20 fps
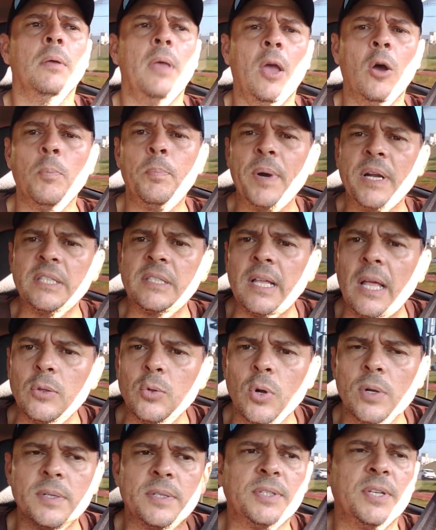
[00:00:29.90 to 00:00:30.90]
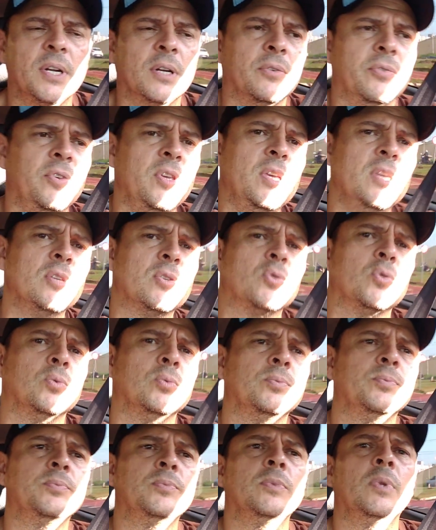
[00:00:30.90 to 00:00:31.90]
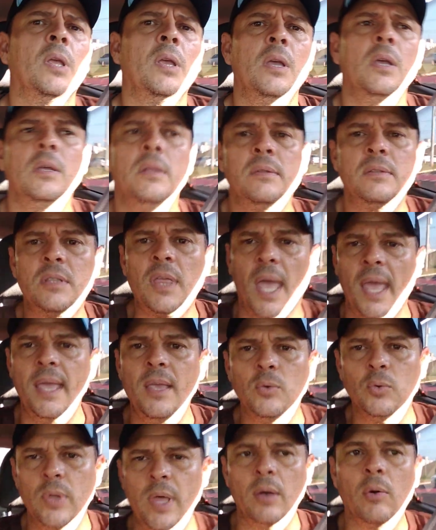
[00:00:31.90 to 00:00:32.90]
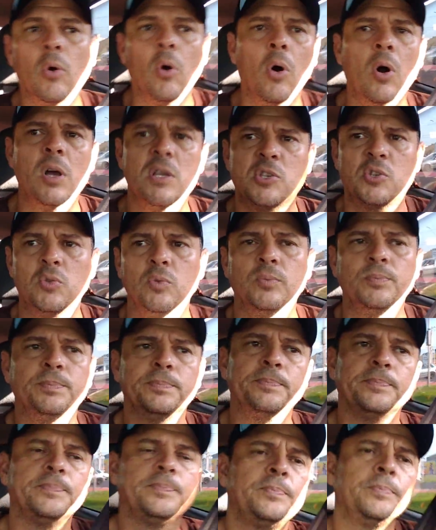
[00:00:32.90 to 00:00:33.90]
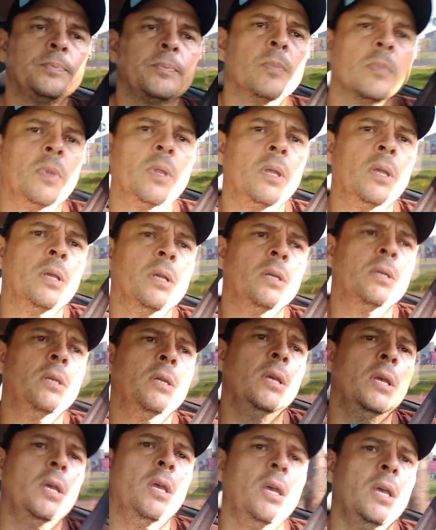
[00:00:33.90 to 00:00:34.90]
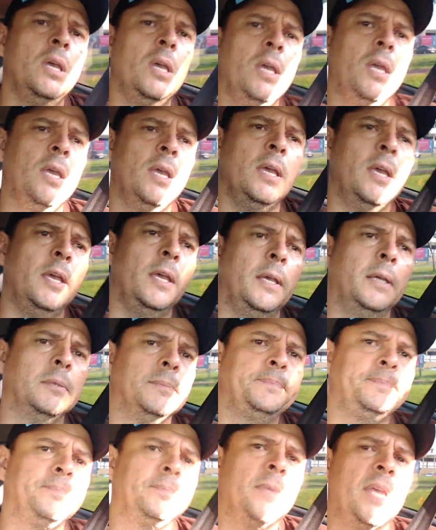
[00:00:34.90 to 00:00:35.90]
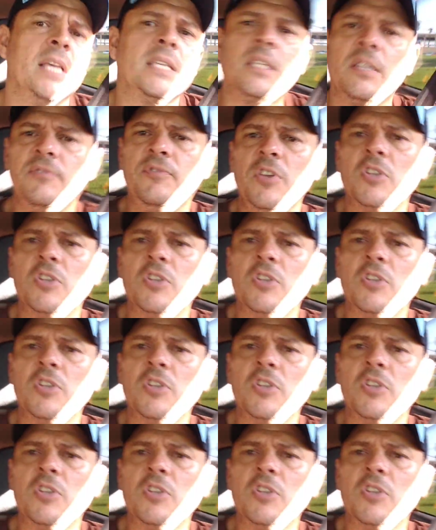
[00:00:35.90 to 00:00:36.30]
é um prestador de serviço, tem um negócio e esse